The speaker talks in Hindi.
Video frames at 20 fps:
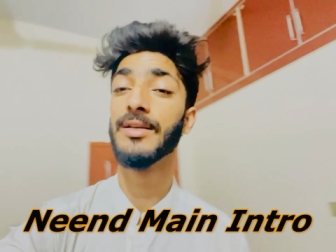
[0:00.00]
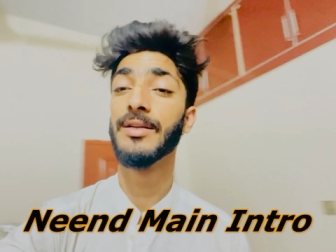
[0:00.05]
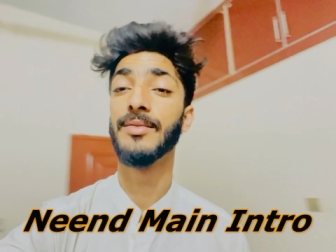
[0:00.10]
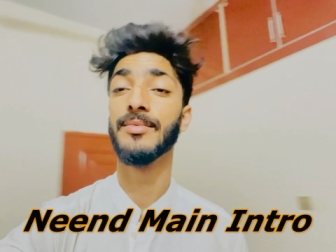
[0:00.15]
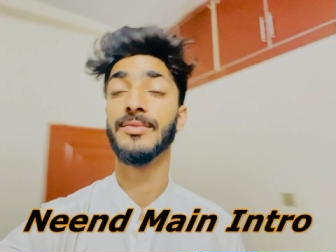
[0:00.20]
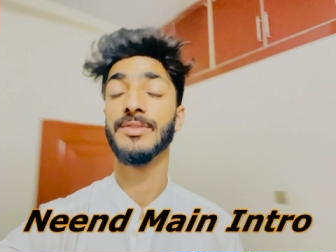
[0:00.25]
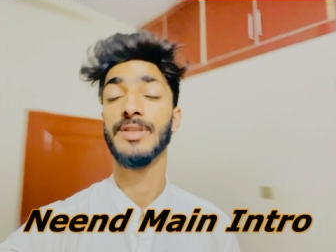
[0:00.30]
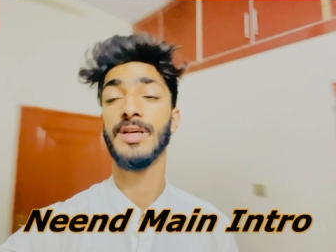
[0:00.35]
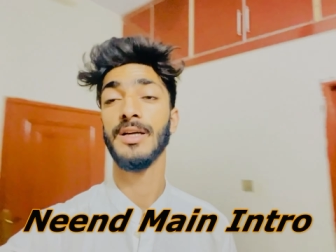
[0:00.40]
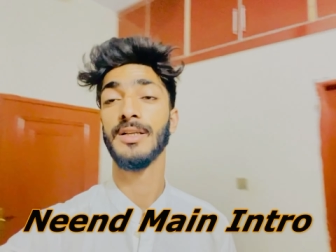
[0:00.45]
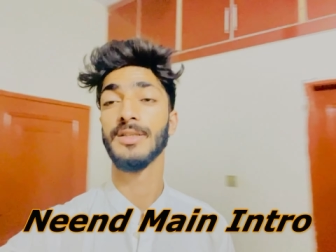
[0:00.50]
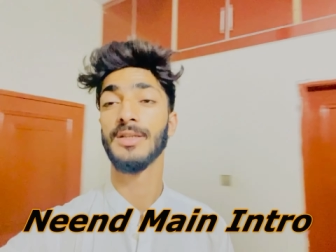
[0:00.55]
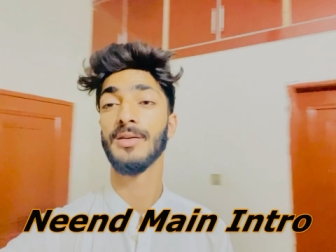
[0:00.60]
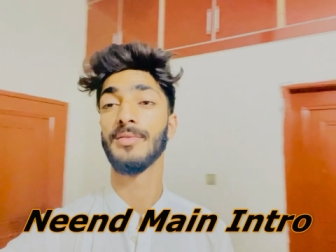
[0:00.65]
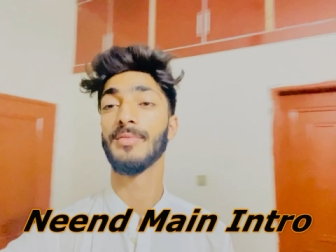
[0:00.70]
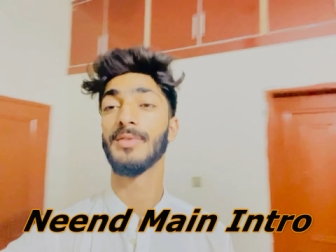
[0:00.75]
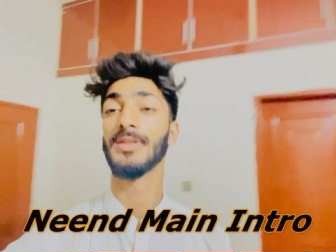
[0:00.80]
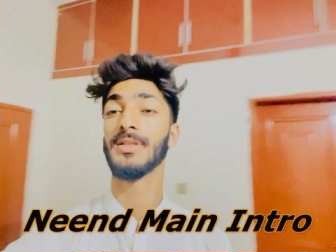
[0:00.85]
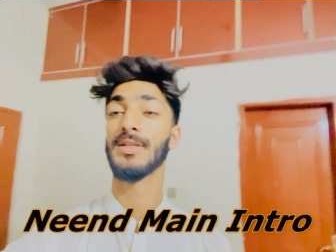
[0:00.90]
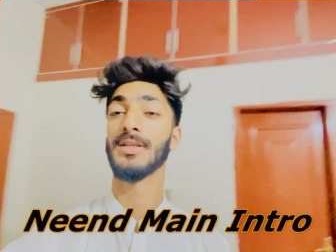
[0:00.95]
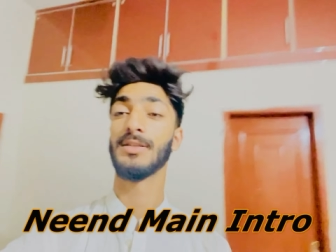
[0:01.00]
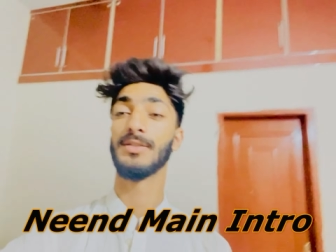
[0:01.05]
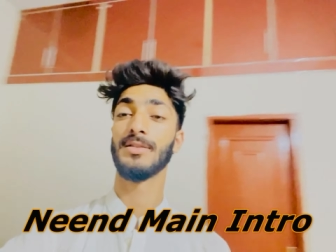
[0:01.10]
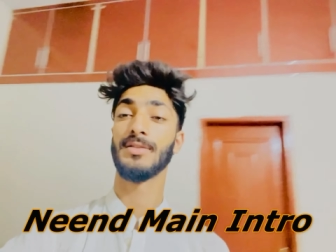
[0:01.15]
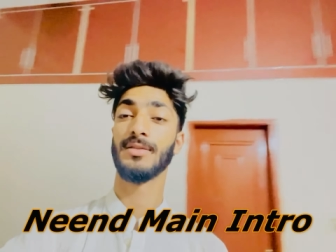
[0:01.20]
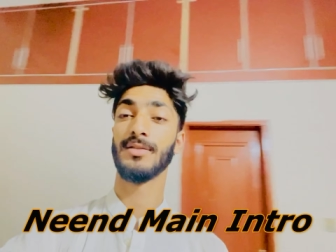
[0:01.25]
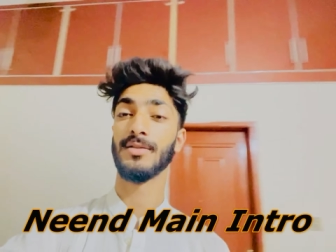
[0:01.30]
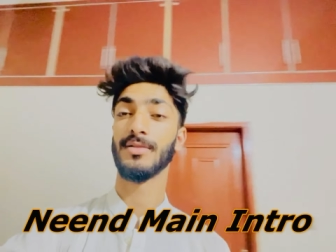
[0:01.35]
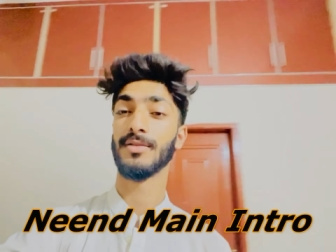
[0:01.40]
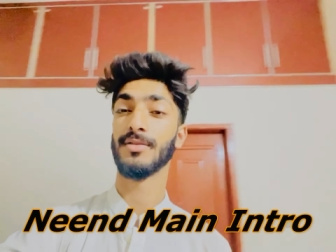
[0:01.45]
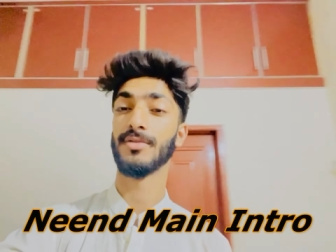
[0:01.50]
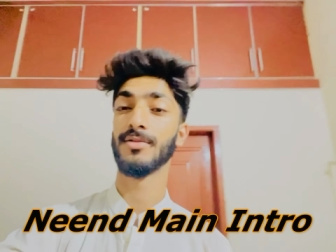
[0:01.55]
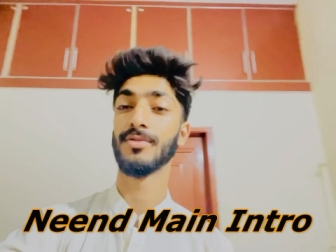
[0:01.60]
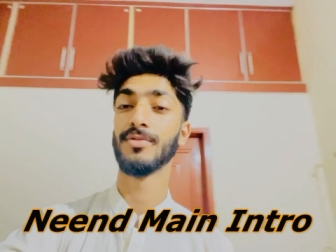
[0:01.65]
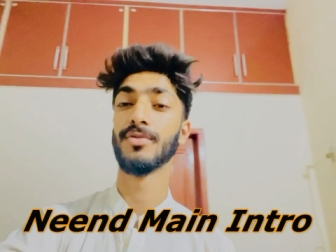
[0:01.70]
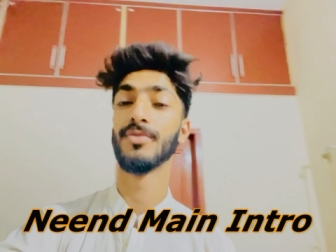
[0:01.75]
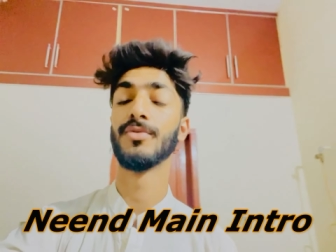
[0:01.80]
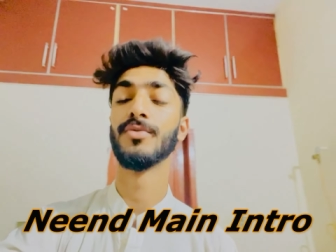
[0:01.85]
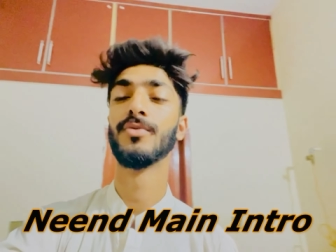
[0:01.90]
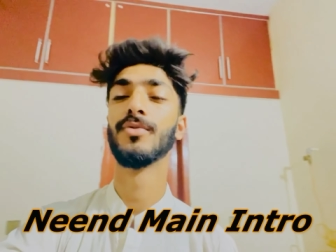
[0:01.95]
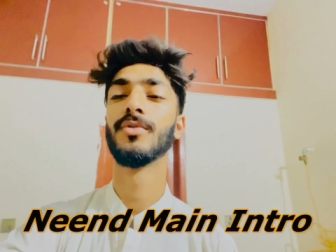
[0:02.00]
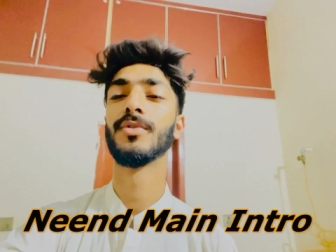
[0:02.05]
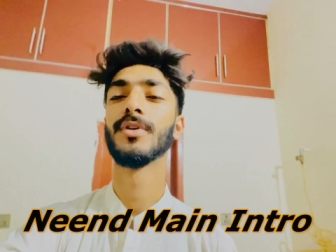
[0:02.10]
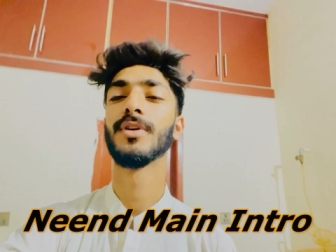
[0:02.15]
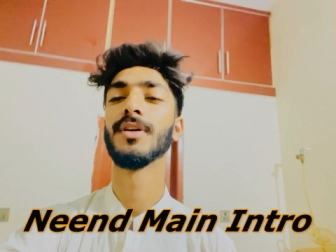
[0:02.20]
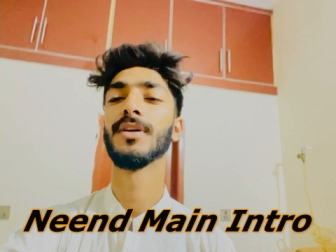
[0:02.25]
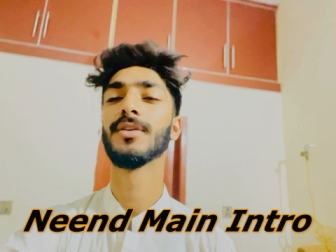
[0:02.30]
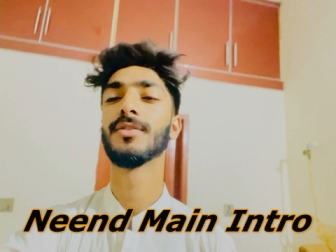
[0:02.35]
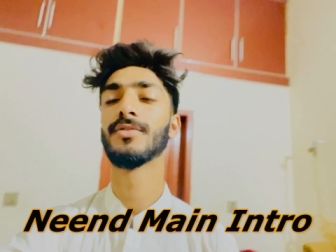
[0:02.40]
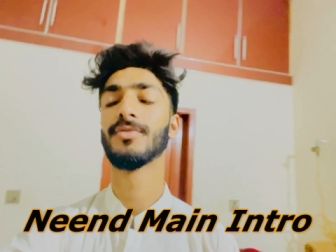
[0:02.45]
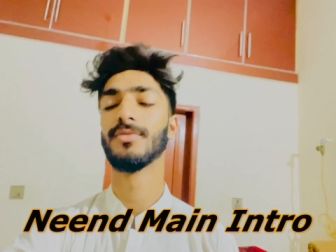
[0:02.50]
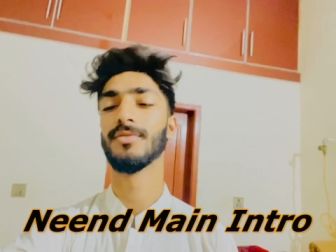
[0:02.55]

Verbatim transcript: रमज़ान का महीना शुरू हो गया